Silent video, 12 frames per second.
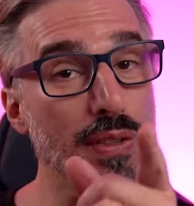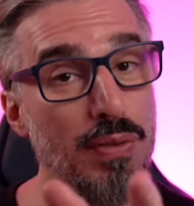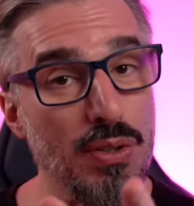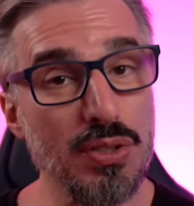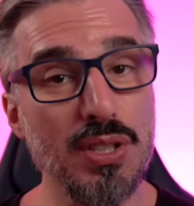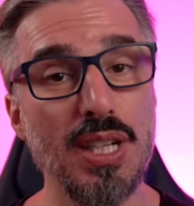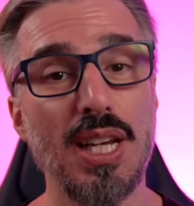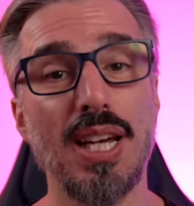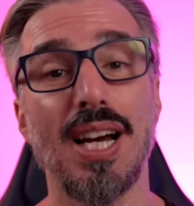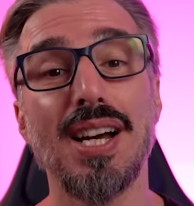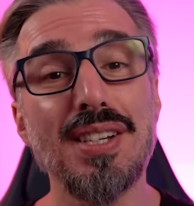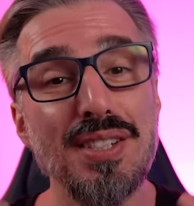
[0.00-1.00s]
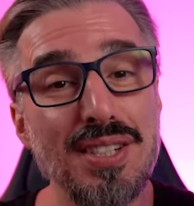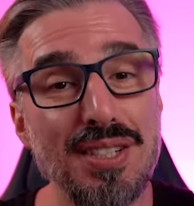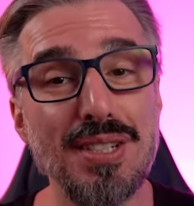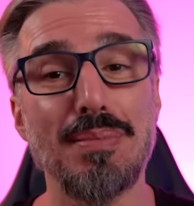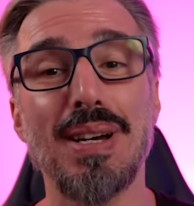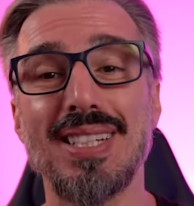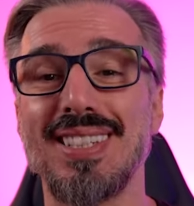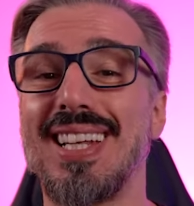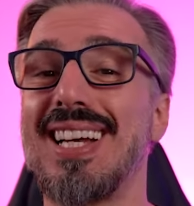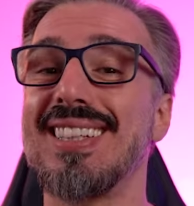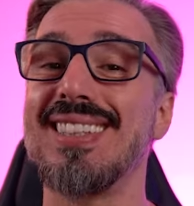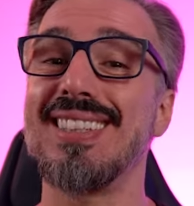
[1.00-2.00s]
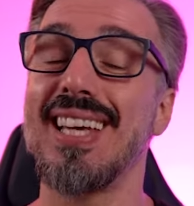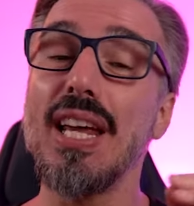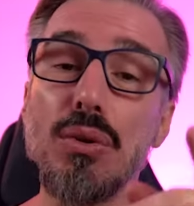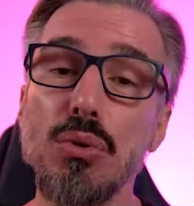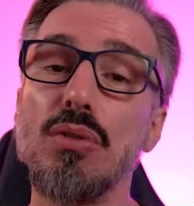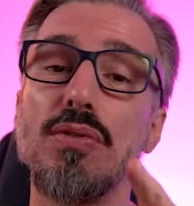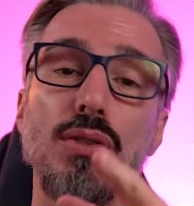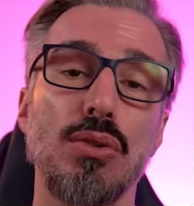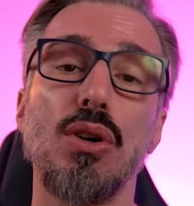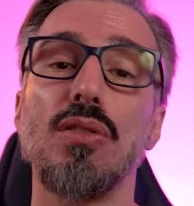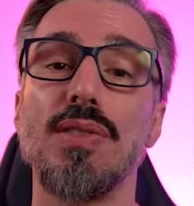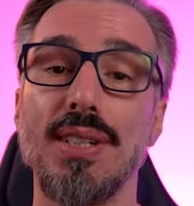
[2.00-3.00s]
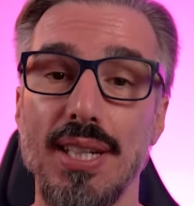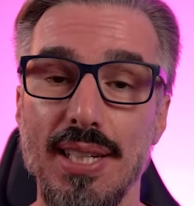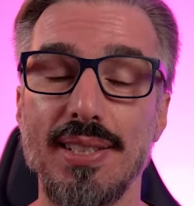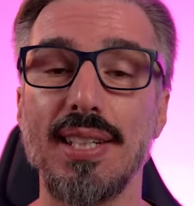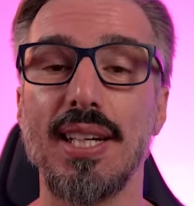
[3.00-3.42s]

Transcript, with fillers: você, antes de mais nada, é novo ou nova nesse